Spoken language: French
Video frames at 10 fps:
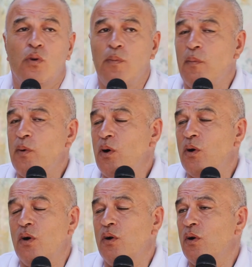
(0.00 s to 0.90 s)

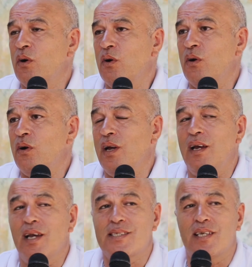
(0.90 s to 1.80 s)
moments
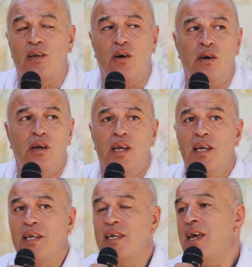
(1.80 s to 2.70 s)
excellents.
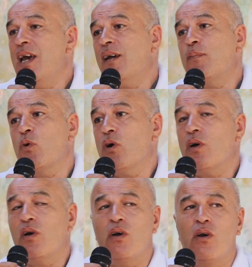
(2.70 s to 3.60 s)
Hier, pour,
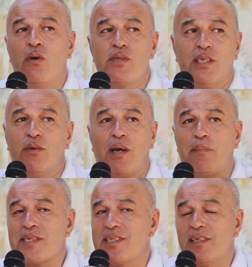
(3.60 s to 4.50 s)
euh, aussi, on a
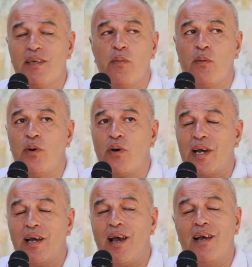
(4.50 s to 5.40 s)
passé des moments
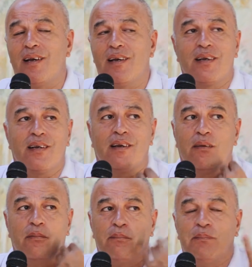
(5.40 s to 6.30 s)

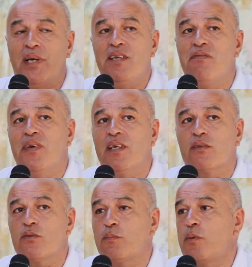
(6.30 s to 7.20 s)
euh, magnifiques.
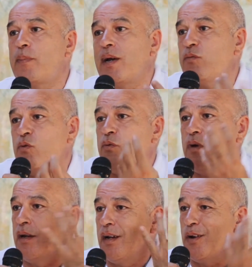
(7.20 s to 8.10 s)
Je ne peux pas vous,
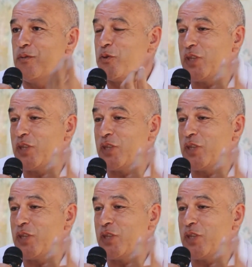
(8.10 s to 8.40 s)
vous